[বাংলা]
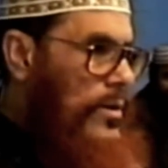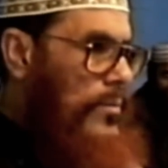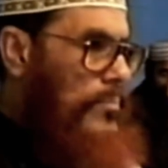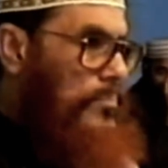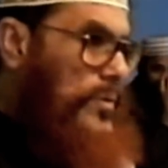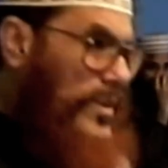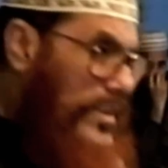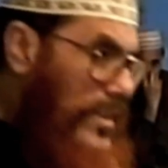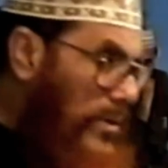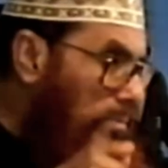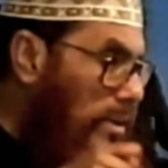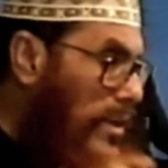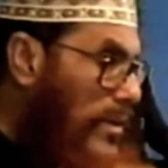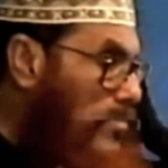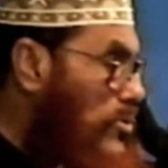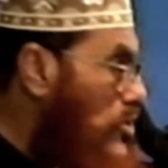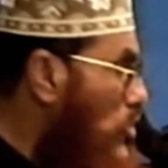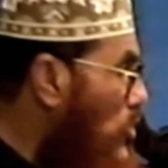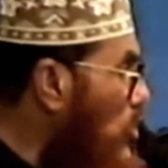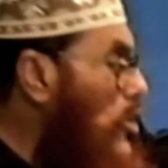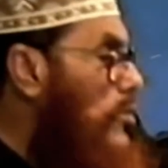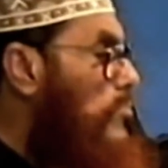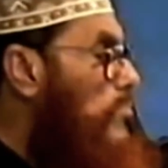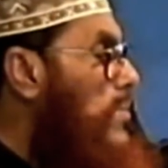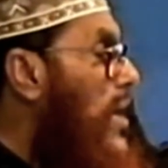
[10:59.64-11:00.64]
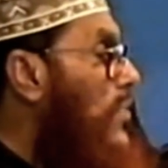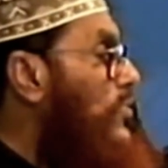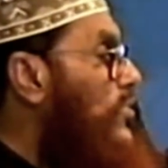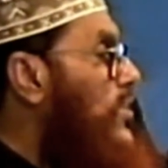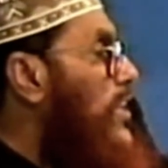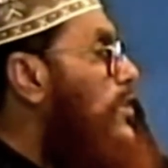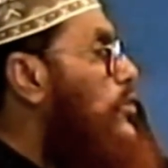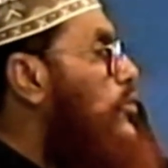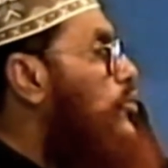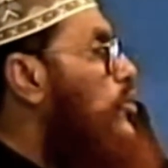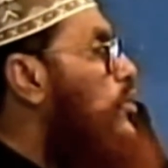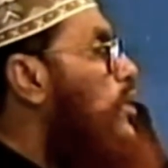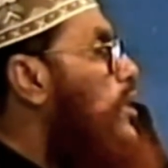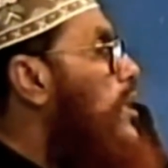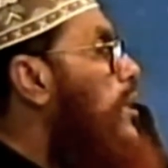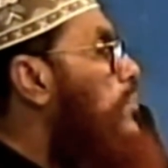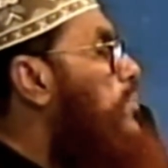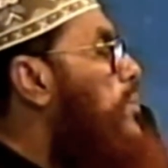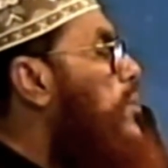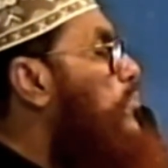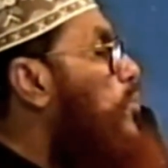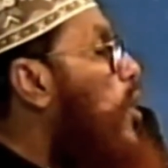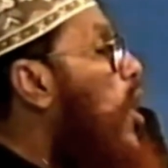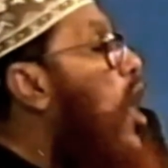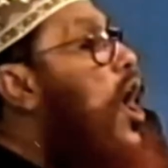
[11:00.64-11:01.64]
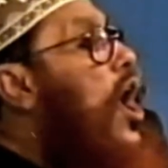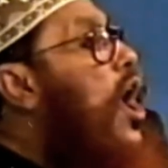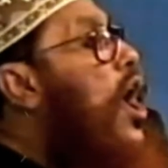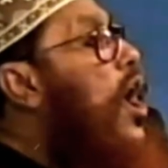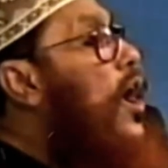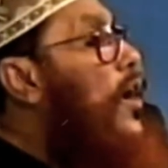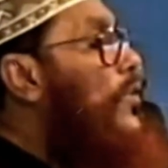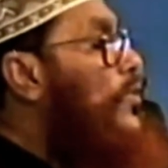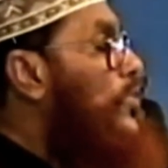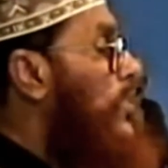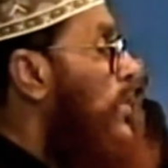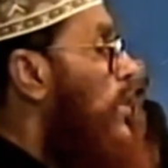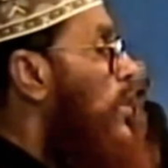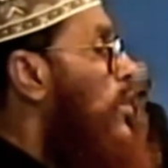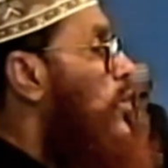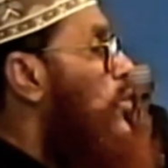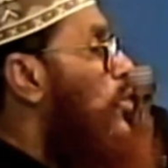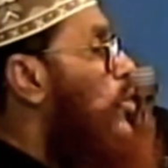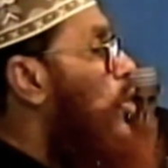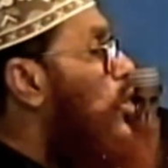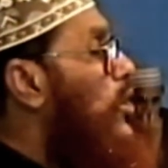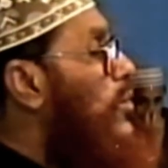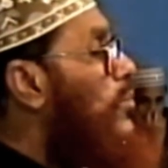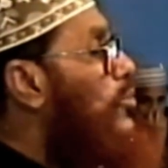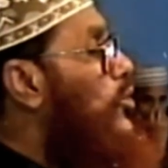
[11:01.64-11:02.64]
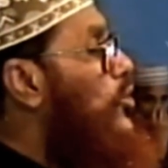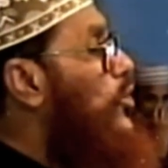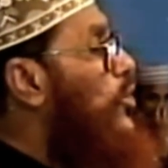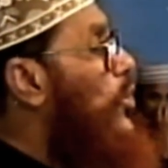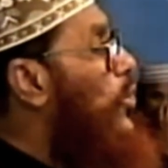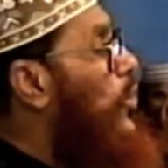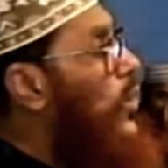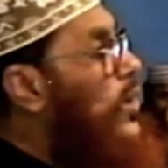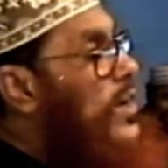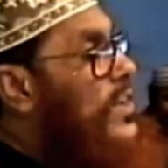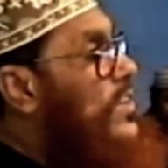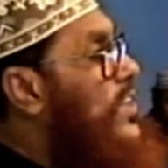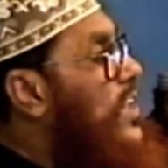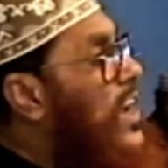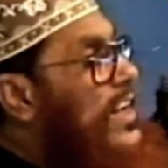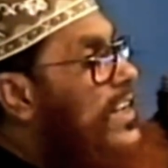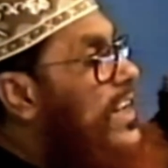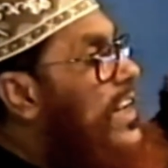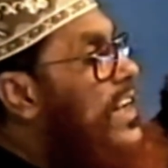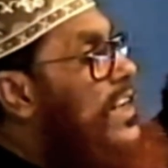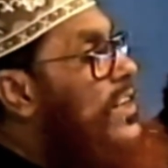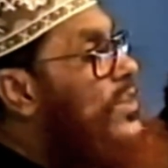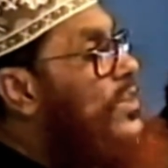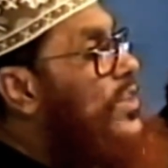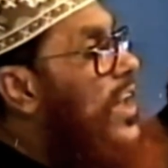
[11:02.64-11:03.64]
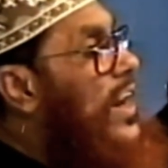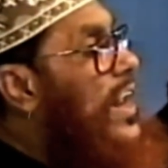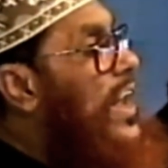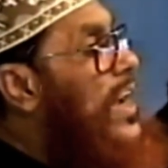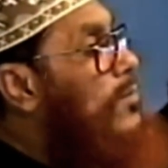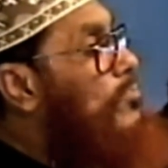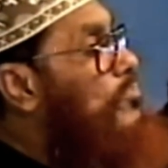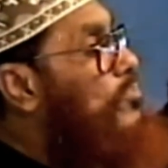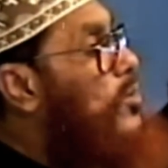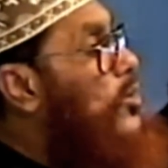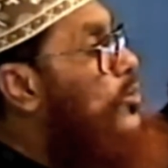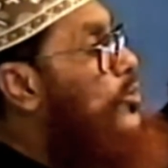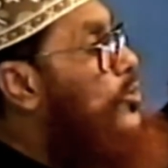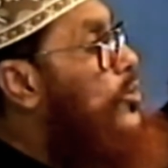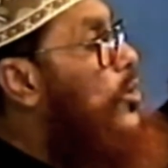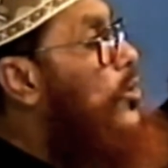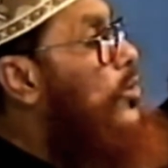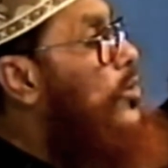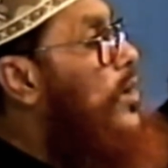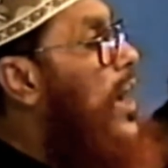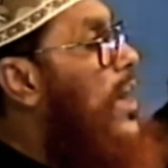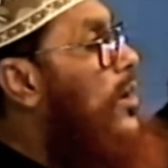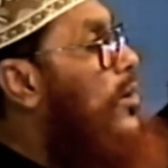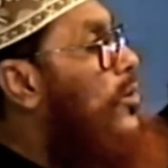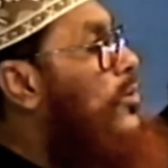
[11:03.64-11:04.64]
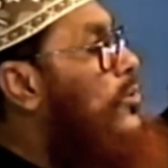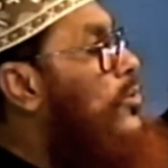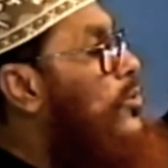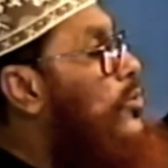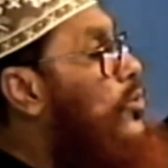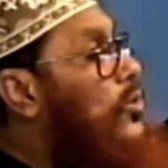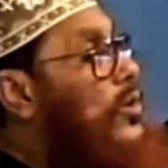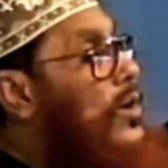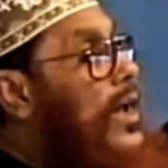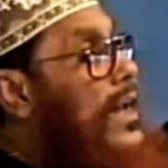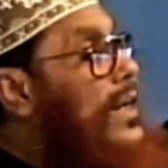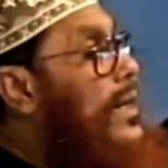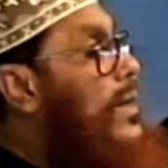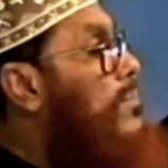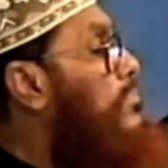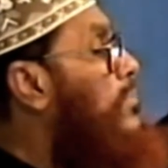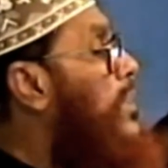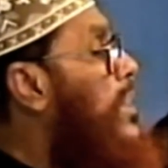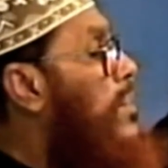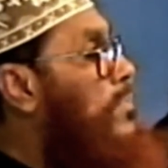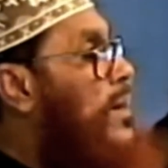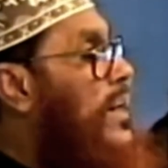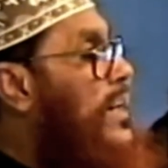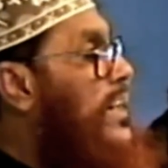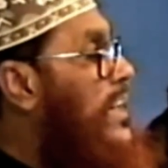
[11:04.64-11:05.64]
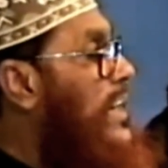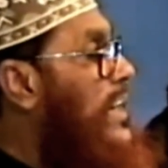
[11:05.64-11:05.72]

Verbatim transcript: পৃথিবীর মুসলমানদের যদি বিপদ ঘনীভূত হয়ে থাকে তার একমাত্র কারণ কোরআন আমরা মানি